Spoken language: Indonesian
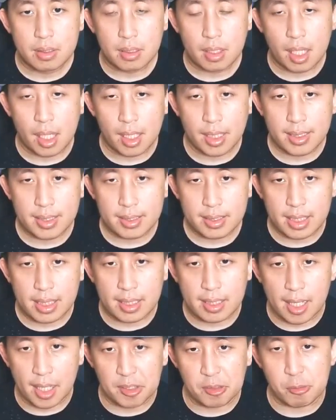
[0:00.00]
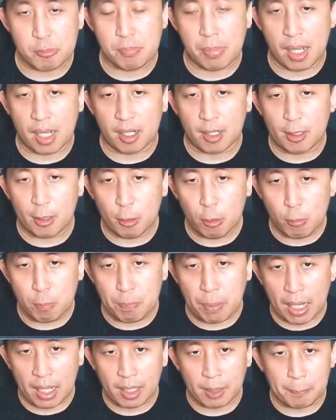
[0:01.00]
nice tidak nyumbang
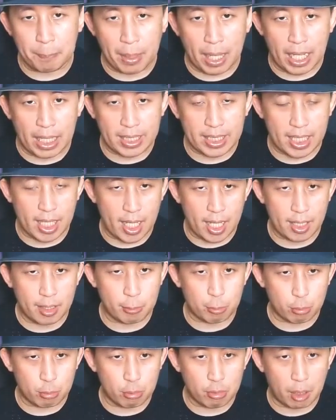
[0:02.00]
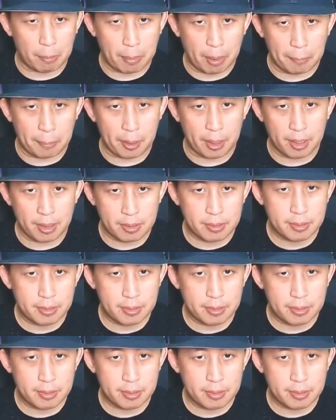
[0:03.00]
lubang kebahagiaan dulu nggak apa-apa